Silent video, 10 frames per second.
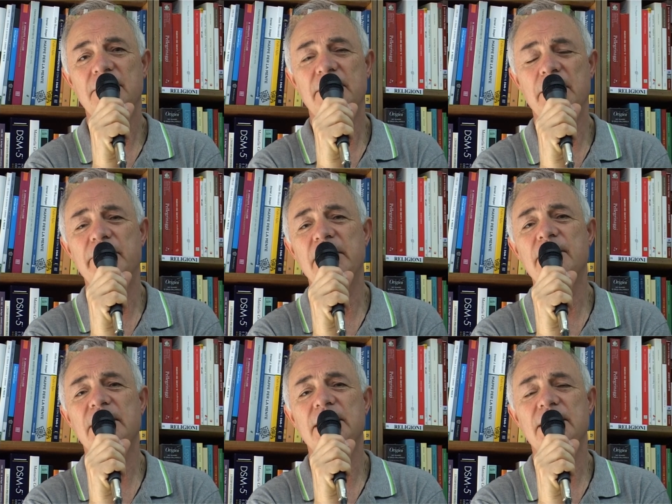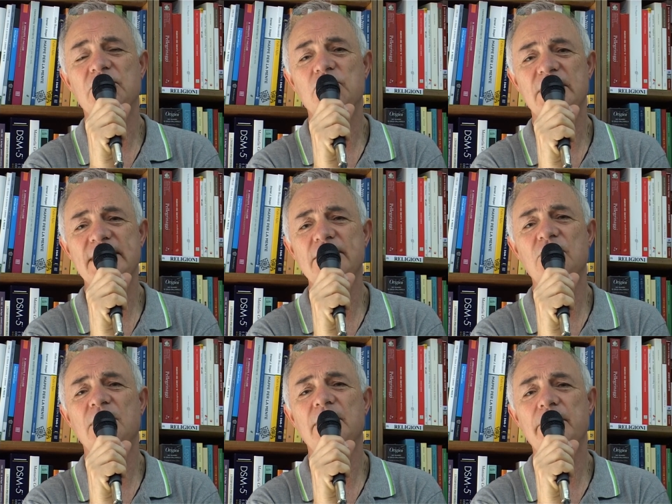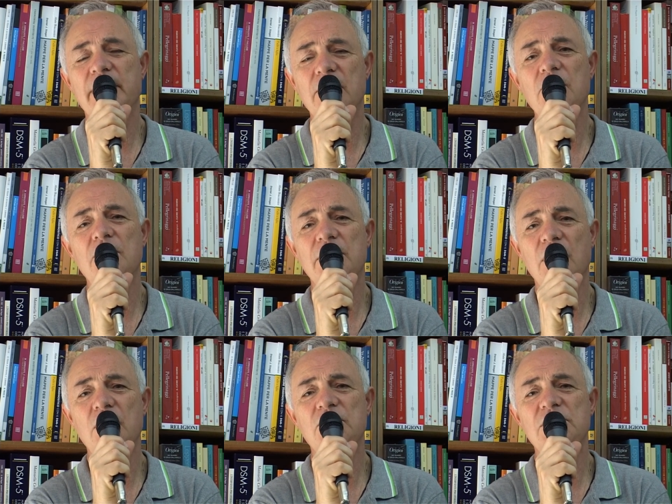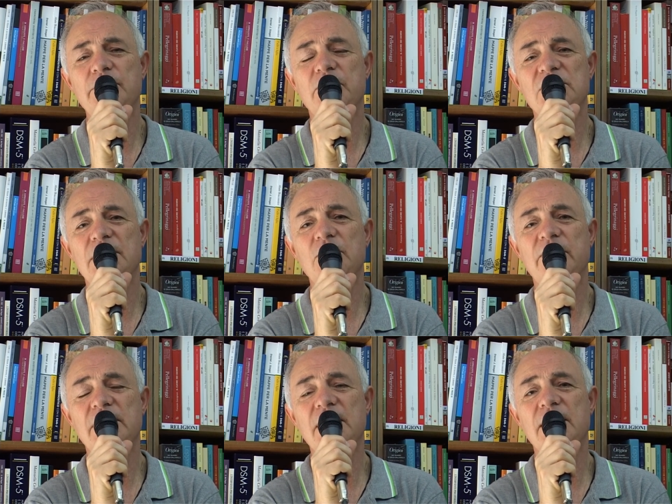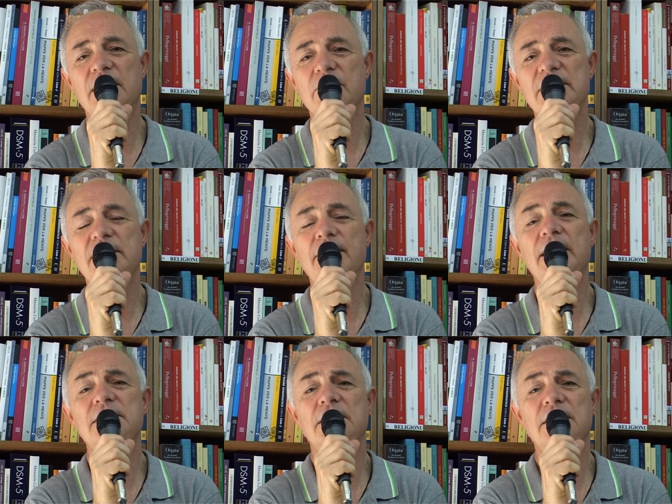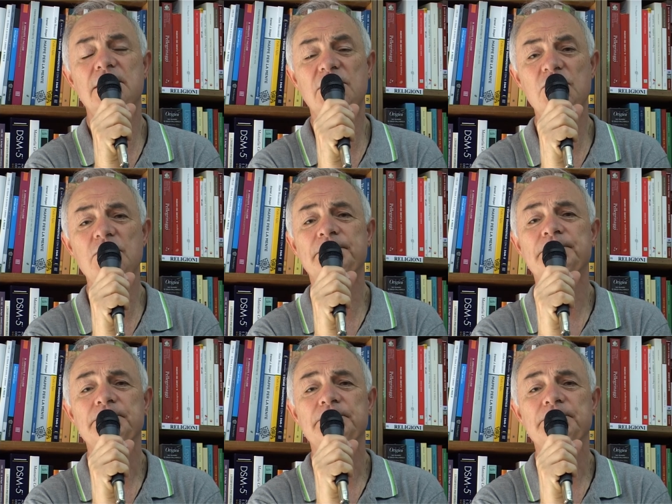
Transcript: ben prima della risurrezione, ma per noi oggi possiamo vedere in queste immagini di Gesù